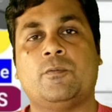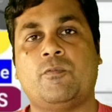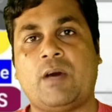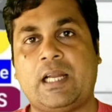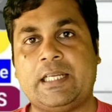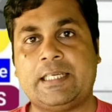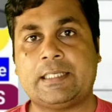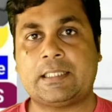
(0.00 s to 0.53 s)

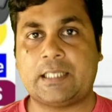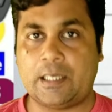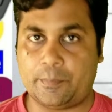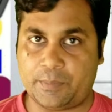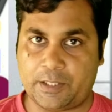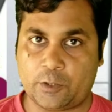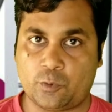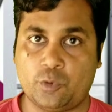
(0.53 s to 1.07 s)
वाले
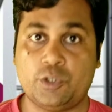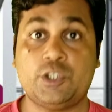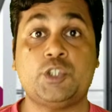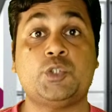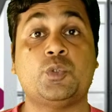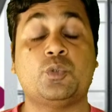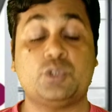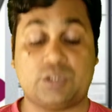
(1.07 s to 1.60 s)
कैमरे को ही
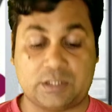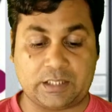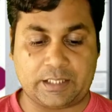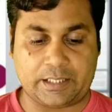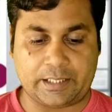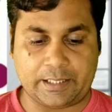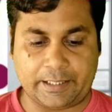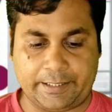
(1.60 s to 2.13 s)
यूज़
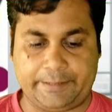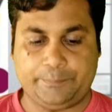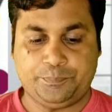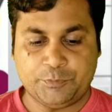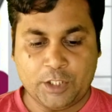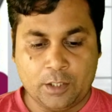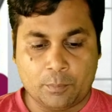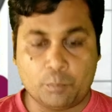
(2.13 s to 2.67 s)
करें
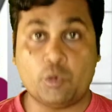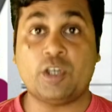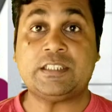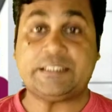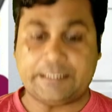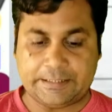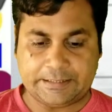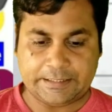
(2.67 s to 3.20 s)
मोहन
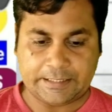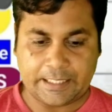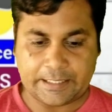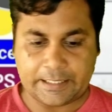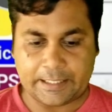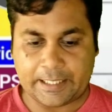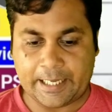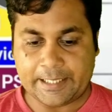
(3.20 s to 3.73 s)
सिंह जी का
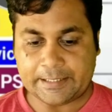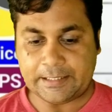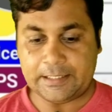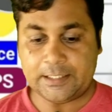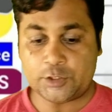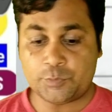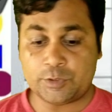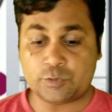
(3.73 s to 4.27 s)
कहना है कि
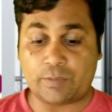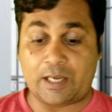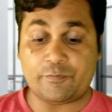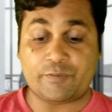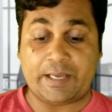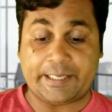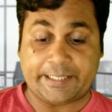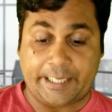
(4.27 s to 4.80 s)
इजविज
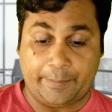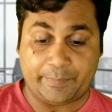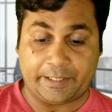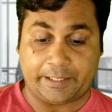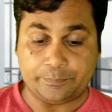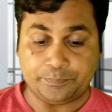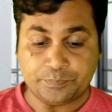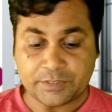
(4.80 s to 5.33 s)
वाईफाई
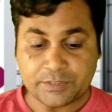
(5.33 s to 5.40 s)
कैमरा